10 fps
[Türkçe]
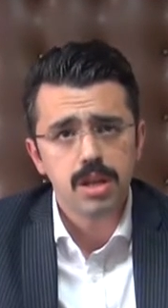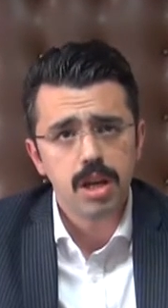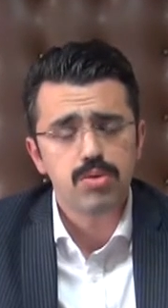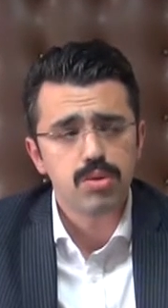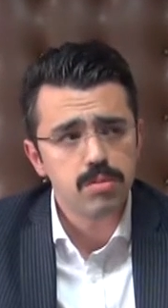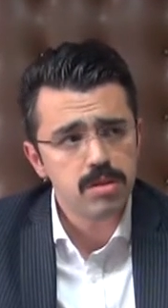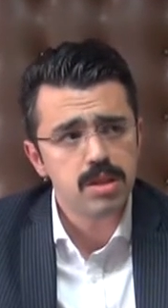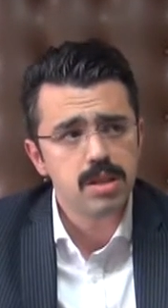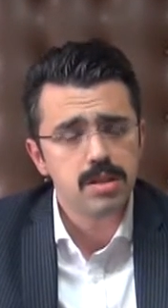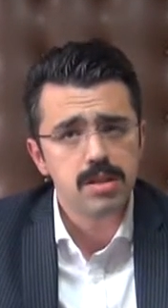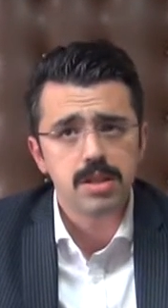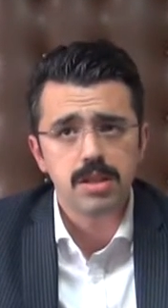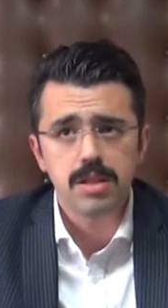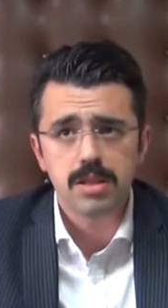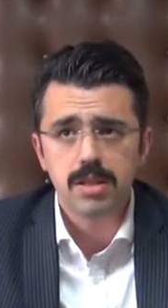Tiyatroyu biz de
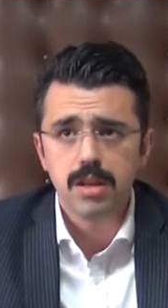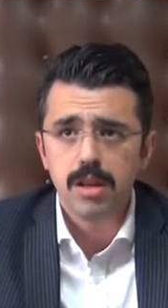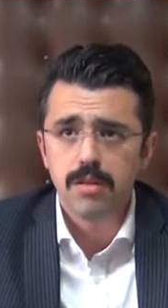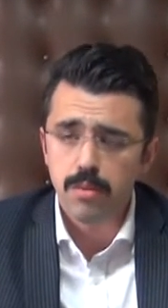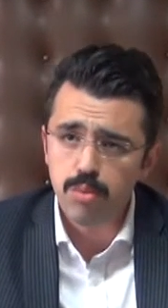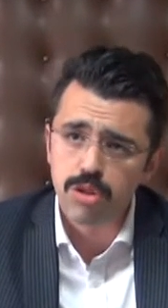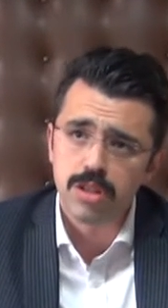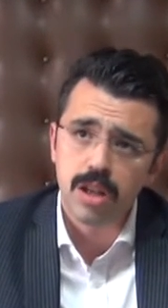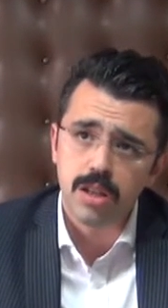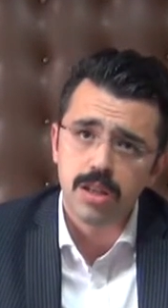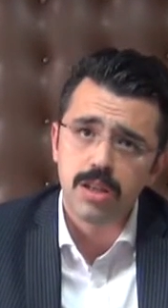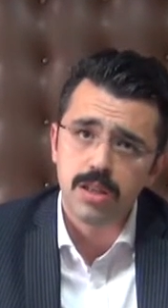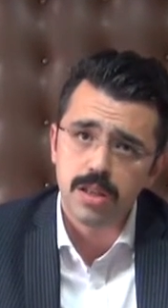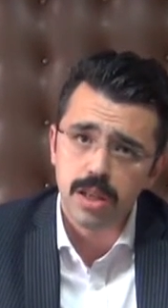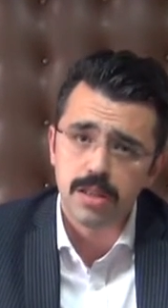izleyeceğiz ve bu rezalete
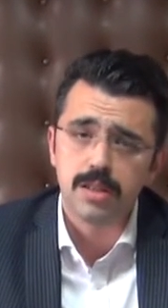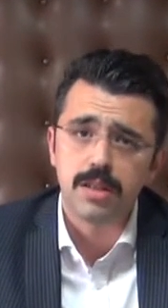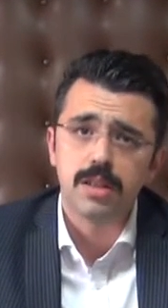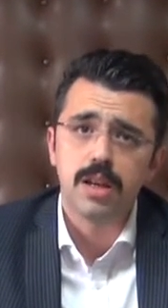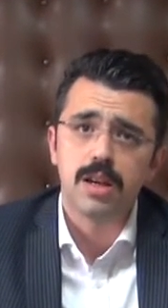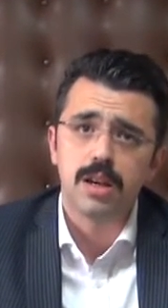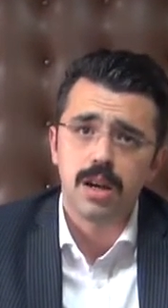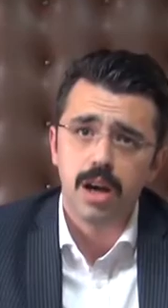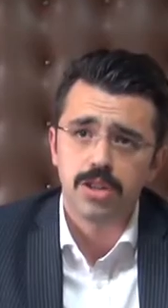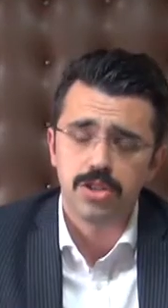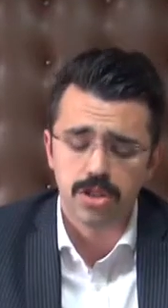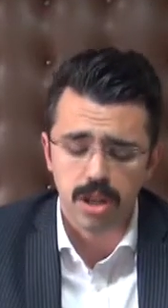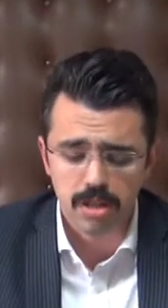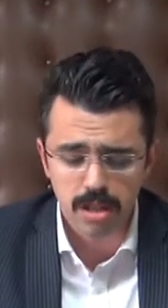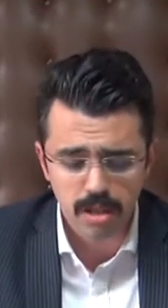kesinlikle karşı
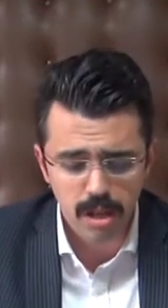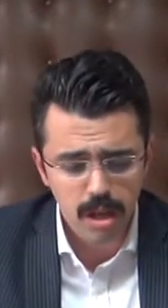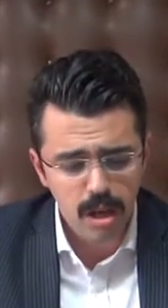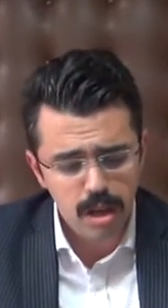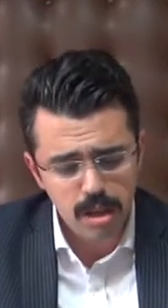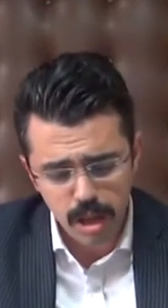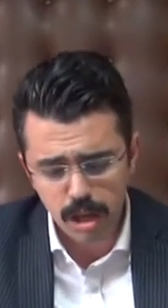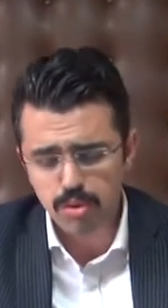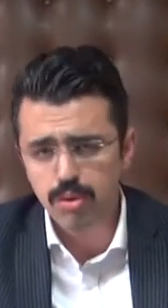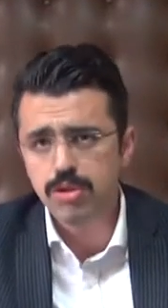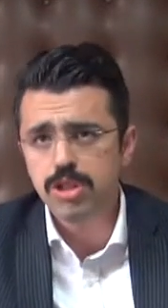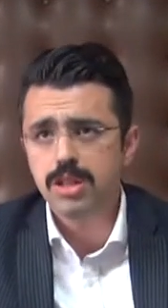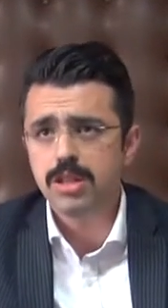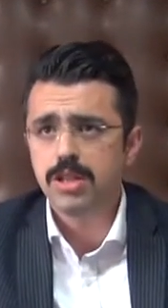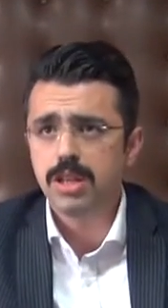çıkacağız. Tiyatronun
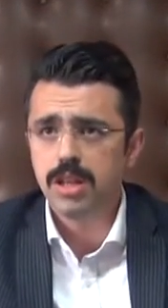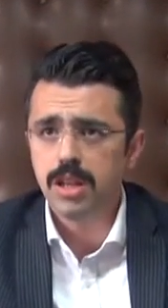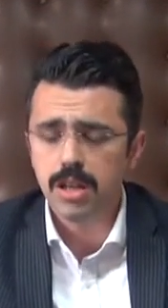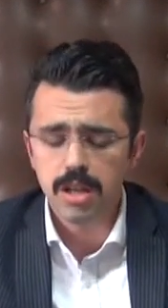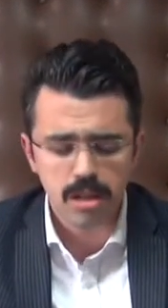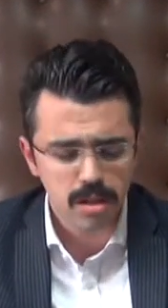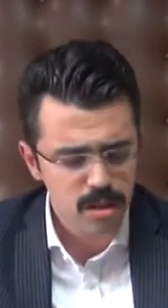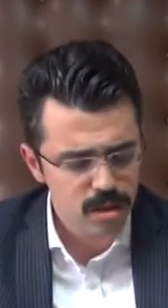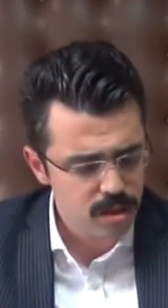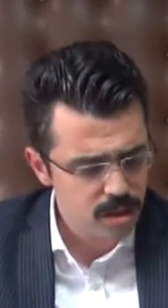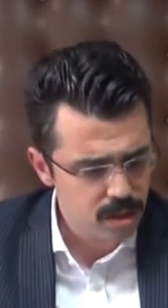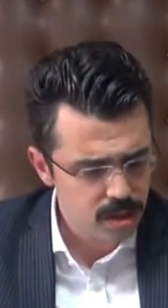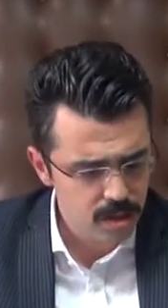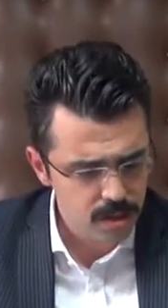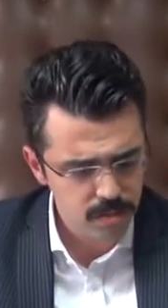içeriğiyle ilgili
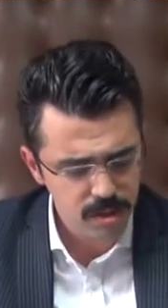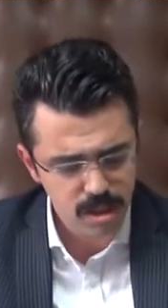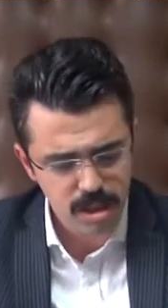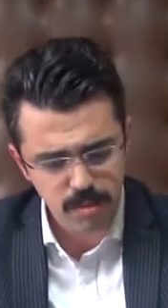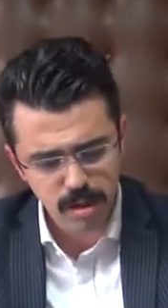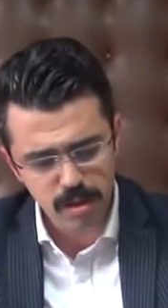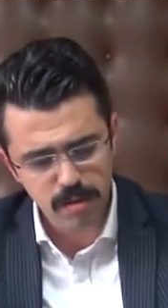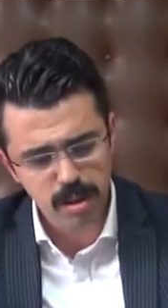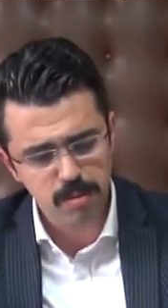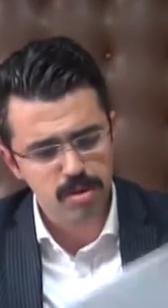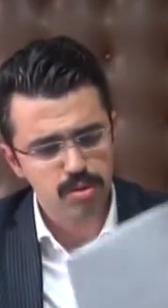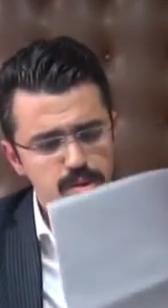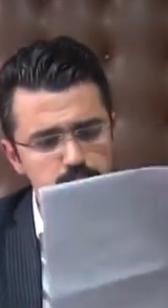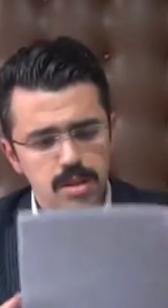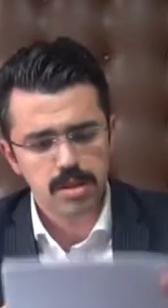bir iki bilgi vereyim
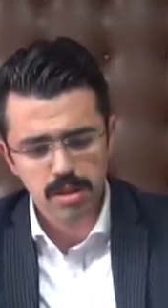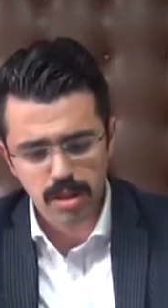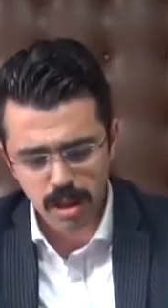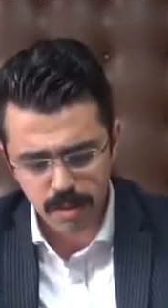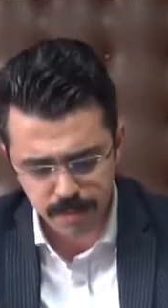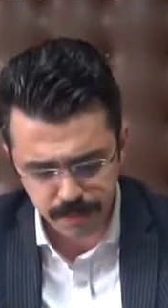istiyorsanız sizlere.